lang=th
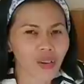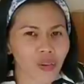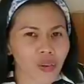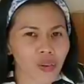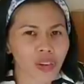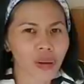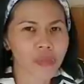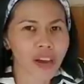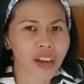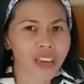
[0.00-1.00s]
ของคุณ คุณละ
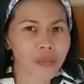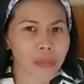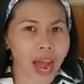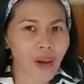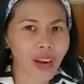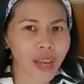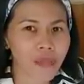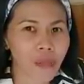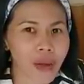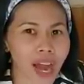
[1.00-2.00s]
เมอหรือเปล่าอะไร
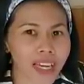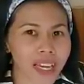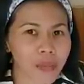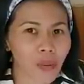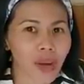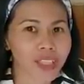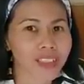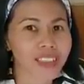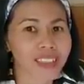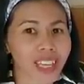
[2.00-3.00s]
ประมาณเนี้ยเพราะว่า
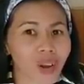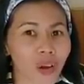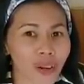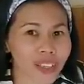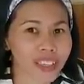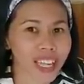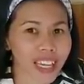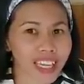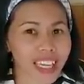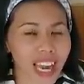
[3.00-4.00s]
แต่ก่อนดั
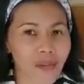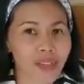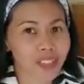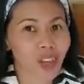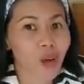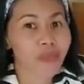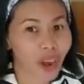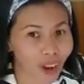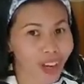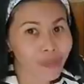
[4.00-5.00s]
ดดี้กันดับเนี่ยชอบน
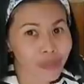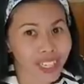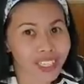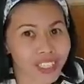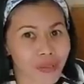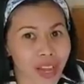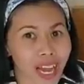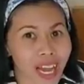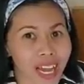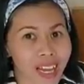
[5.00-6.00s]
อนละเมอใช่ไหม
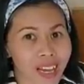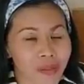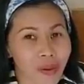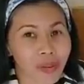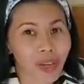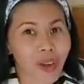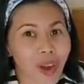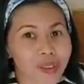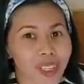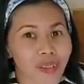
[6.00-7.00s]
คะแม่เมย์ก็
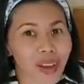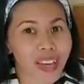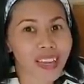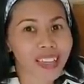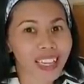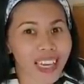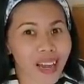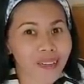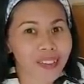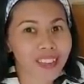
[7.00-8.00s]
เข้าใจว่าดัดดี้กัน
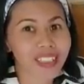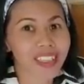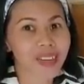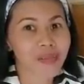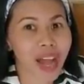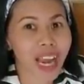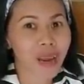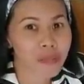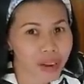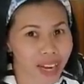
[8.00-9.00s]
ดับเนี่ยตื่นขึ้นมา
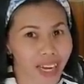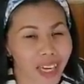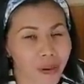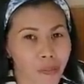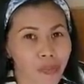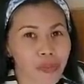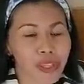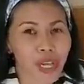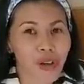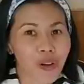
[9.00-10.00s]
ละเมอ
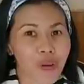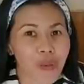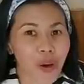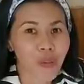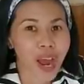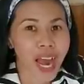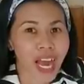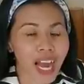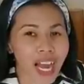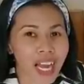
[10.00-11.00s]
เขาก็บอกว่า
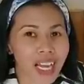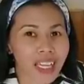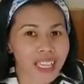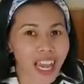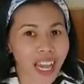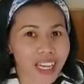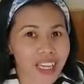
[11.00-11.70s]
เนี่ย